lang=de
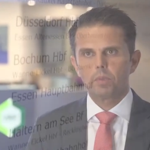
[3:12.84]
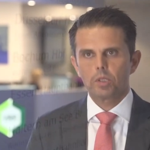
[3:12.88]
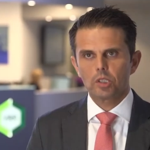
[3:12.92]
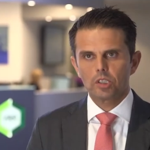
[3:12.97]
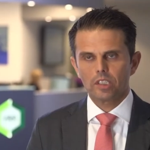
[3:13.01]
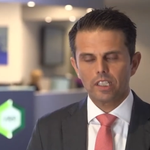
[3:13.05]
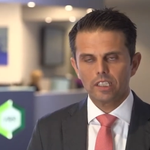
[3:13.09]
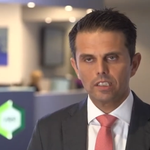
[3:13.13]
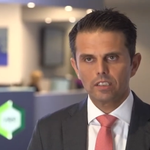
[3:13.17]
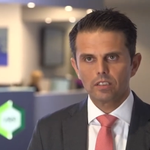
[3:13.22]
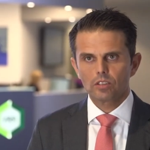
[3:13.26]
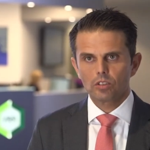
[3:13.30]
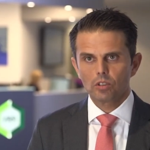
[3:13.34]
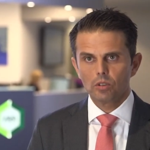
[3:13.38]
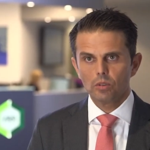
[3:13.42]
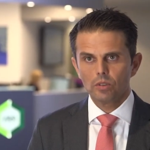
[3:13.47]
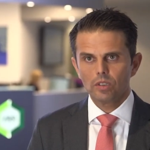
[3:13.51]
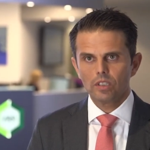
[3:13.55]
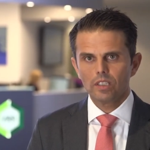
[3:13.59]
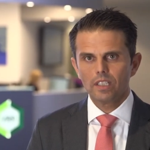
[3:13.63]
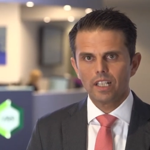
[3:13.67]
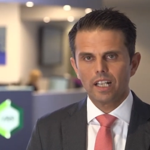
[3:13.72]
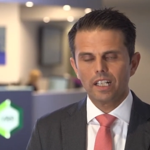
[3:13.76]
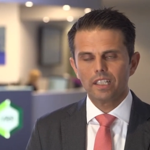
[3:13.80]

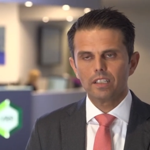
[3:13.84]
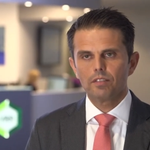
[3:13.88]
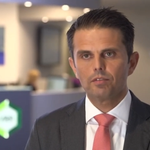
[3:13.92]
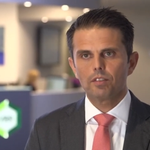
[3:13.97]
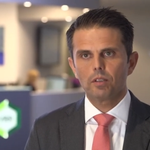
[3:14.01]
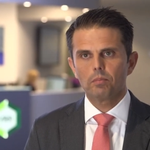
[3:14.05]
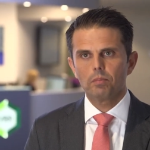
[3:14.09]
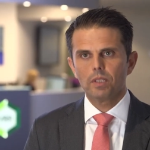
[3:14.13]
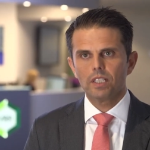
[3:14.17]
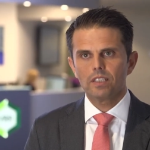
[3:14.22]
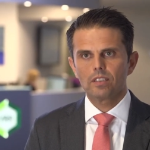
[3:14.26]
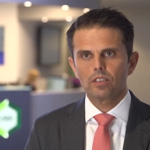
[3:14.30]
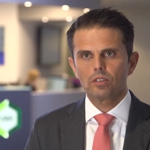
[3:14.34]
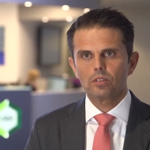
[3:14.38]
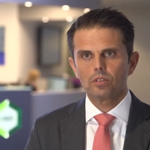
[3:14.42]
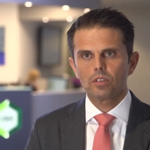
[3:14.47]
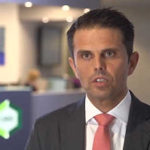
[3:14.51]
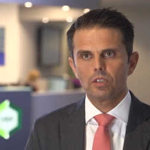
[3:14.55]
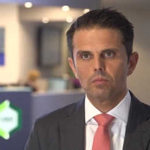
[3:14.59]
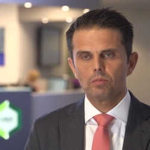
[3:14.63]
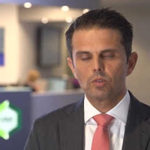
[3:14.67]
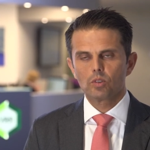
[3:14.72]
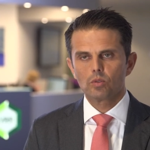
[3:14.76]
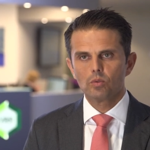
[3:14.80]
Bestandskunden eine
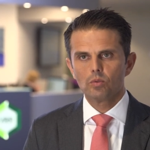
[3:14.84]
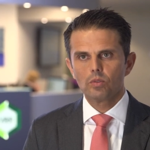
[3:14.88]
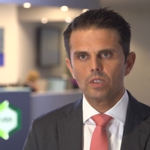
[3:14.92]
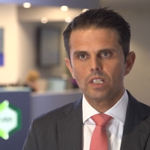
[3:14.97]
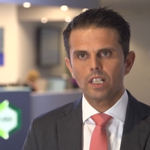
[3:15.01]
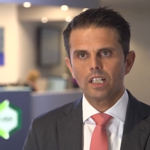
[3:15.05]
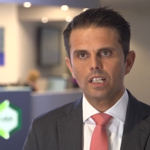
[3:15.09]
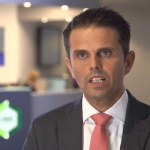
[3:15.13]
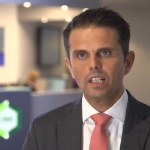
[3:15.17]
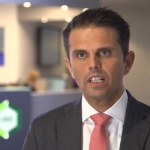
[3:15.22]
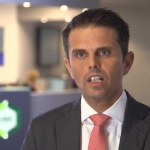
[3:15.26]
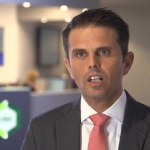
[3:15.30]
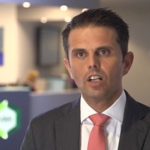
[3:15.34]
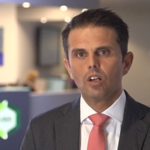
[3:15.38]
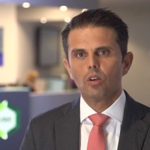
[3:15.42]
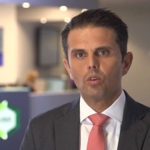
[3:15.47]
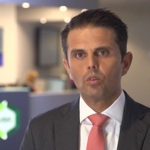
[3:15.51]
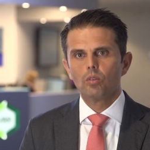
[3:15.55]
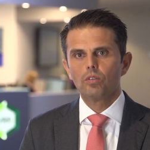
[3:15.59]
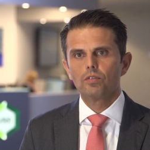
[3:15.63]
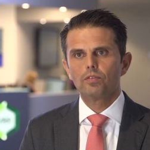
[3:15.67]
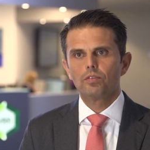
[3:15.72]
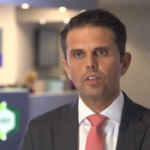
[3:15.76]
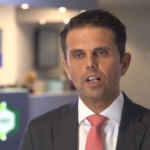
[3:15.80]
Verbesserung im Zugang
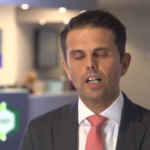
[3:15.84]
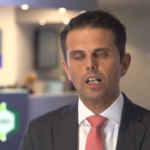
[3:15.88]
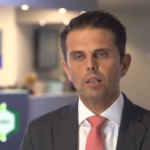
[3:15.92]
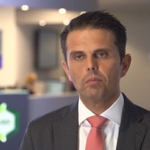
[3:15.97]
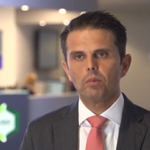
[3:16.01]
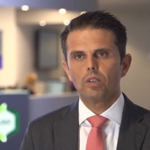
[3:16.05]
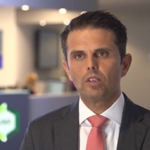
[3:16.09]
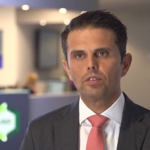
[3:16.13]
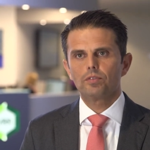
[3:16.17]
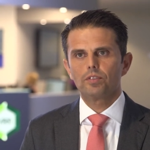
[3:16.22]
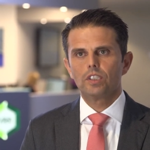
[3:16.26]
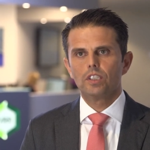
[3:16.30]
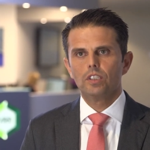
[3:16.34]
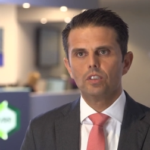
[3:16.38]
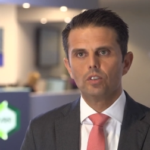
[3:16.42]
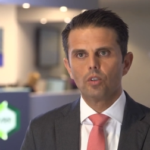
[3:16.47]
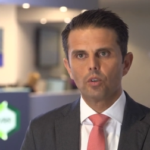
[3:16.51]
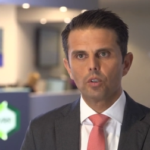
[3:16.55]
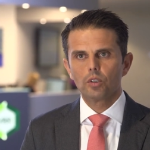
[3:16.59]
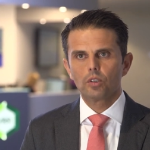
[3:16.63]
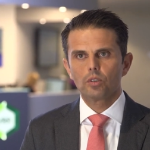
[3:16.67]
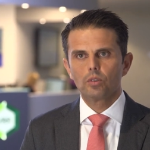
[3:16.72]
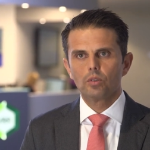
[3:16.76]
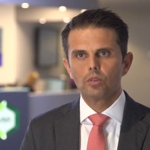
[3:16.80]
und vor allem auch für den
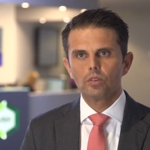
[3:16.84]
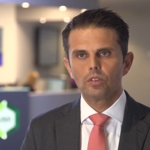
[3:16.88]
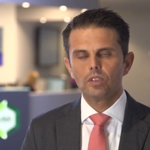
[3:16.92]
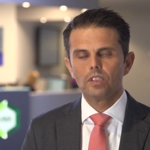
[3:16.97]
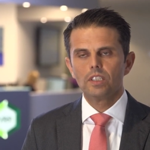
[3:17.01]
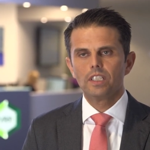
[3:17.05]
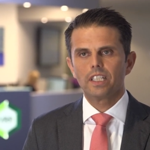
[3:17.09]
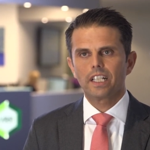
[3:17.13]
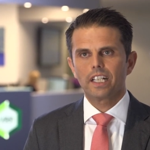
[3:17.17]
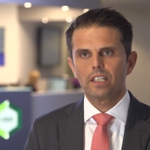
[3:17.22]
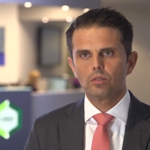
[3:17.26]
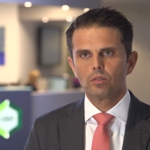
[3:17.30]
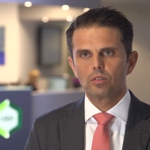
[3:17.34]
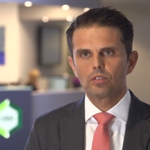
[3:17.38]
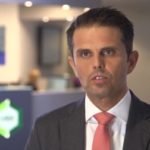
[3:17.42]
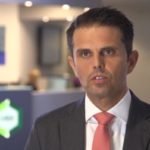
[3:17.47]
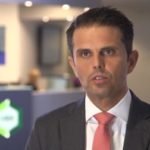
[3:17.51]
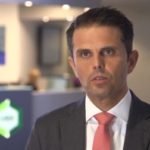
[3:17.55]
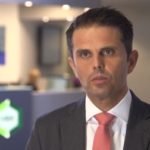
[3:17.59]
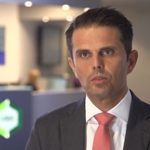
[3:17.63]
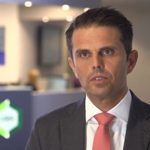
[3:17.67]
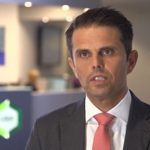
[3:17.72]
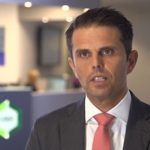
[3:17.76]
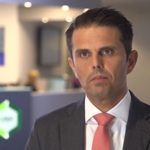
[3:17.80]
Neukunden die
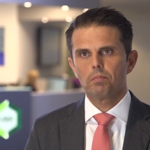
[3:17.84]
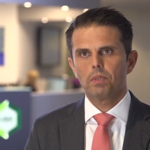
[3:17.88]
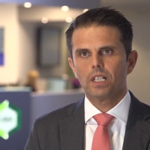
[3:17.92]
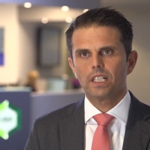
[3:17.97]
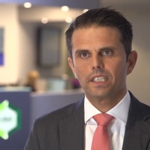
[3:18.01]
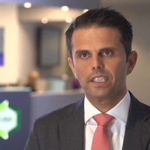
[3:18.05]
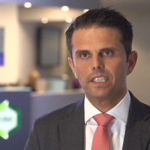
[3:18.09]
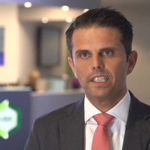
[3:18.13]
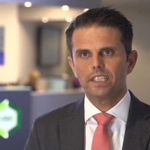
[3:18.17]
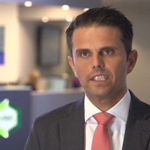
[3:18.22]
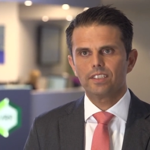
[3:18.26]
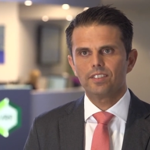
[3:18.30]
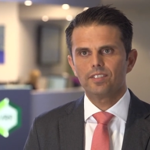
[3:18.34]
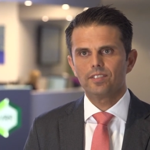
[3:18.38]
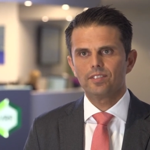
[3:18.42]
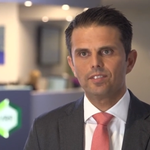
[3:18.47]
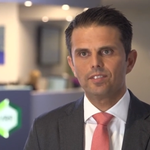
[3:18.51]
Reduktion der Barrieren.